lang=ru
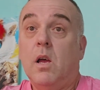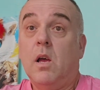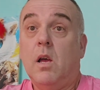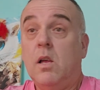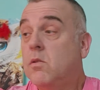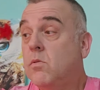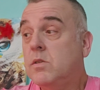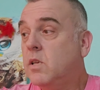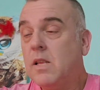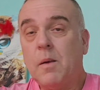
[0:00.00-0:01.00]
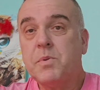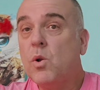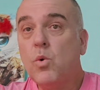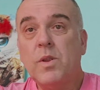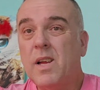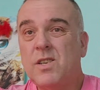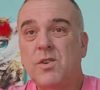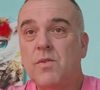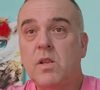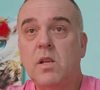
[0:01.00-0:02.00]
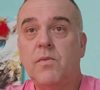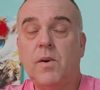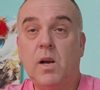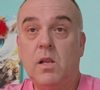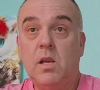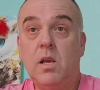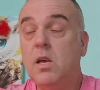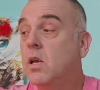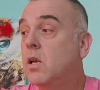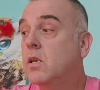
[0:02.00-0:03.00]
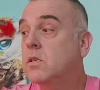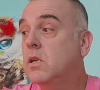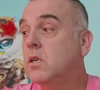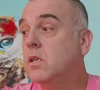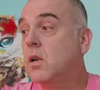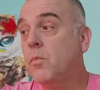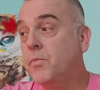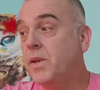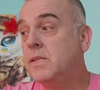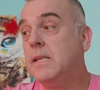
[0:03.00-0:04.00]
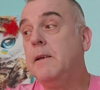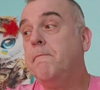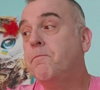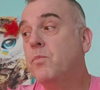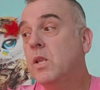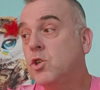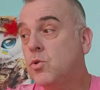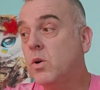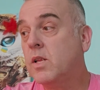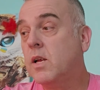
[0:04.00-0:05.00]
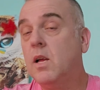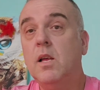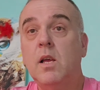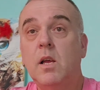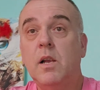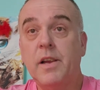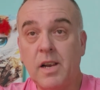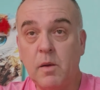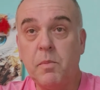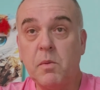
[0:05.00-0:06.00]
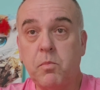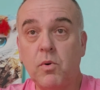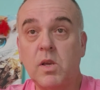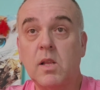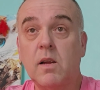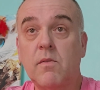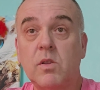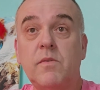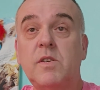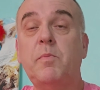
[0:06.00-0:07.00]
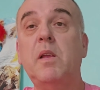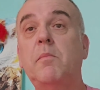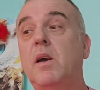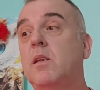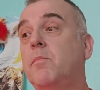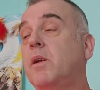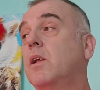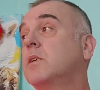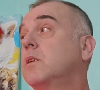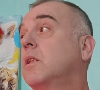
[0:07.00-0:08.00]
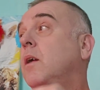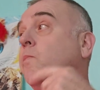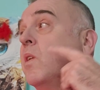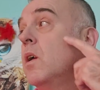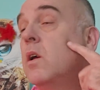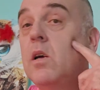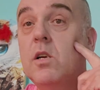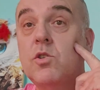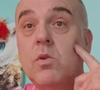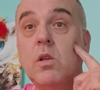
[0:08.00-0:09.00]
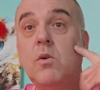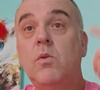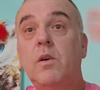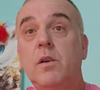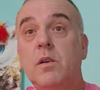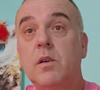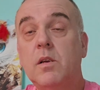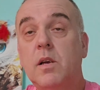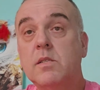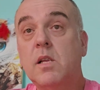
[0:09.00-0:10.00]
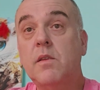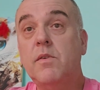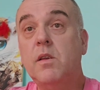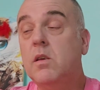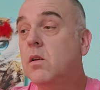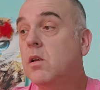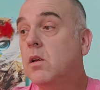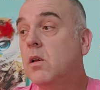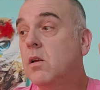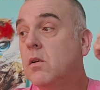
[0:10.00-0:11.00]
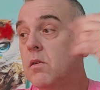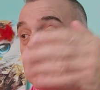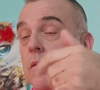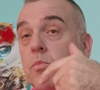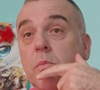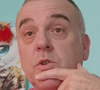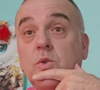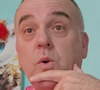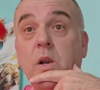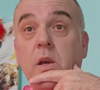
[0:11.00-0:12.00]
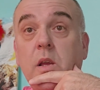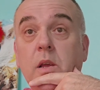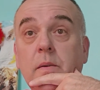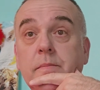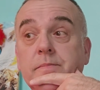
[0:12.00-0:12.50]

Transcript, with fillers: А, то есть это абсолютно очевидный факт. Значит, трамписты четко легли под Путина. Вот вы же понимаете прекрасно, да, э, что такое остановить э, помощь Украине?